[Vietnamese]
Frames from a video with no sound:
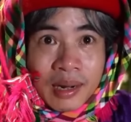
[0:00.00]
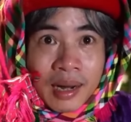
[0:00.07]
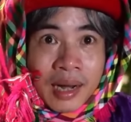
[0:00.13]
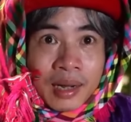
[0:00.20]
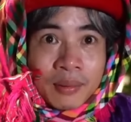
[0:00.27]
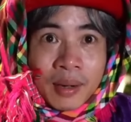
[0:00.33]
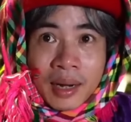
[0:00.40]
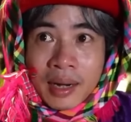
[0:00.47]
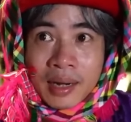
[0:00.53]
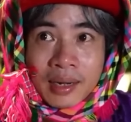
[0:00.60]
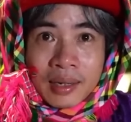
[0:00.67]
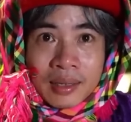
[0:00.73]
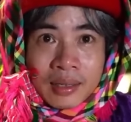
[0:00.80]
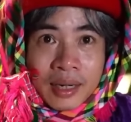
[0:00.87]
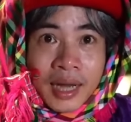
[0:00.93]
à
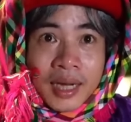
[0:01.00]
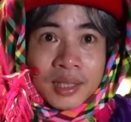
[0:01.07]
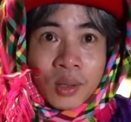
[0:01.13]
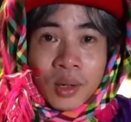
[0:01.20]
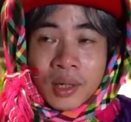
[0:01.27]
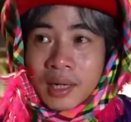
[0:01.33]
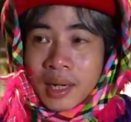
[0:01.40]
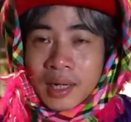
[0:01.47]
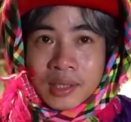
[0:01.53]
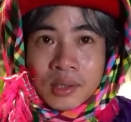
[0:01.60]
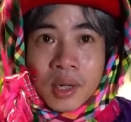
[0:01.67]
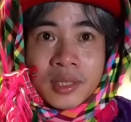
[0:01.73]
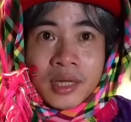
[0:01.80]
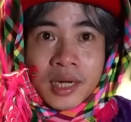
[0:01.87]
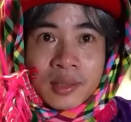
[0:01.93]
mà nghe nói là
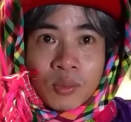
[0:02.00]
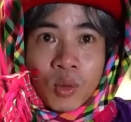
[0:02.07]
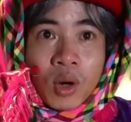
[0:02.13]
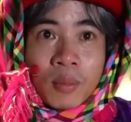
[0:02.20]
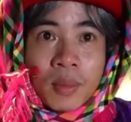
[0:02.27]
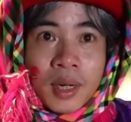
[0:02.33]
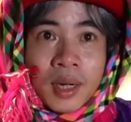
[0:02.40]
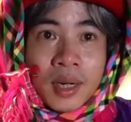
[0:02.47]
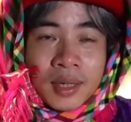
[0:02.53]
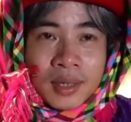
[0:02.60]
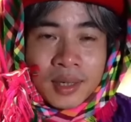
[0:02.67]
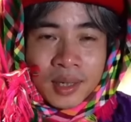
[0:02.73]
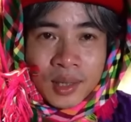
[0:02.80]
dưới này mùa mưa